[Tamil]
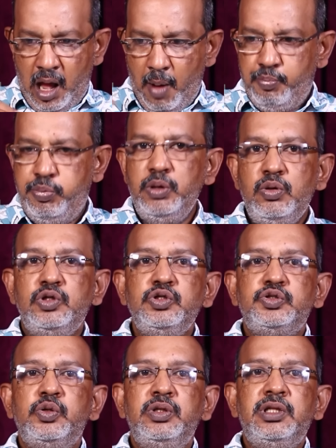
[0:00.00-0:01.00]
அப்படி ஒரு
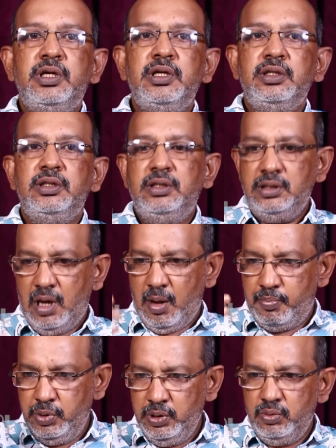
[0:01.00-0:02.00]
சுதந்திரம் இருந்தது
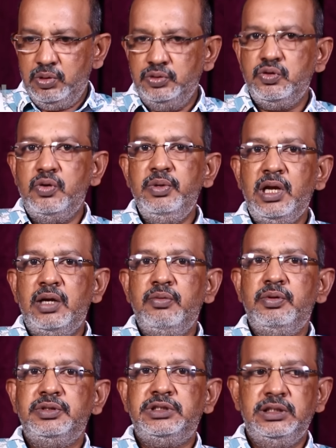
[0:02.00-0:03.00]
அப்படி ஒரு ஜோவிலான
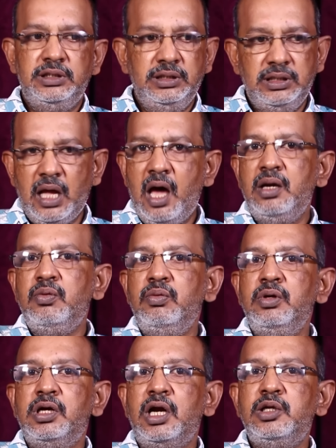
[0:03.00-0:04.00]
ஒரு விஷயம் வந்து யாருக்கும்
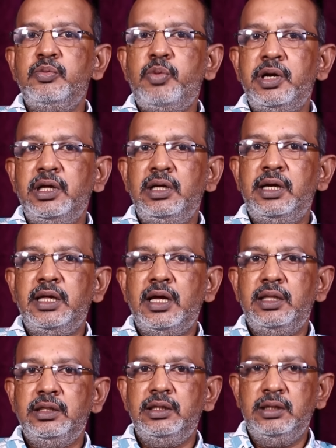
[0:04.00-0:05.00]
ஒன்று கட்டுப்பாடுகள்
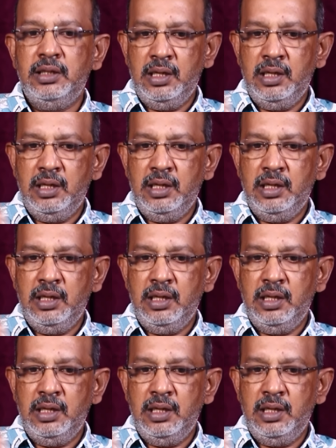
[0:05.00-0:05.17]
கிடையாது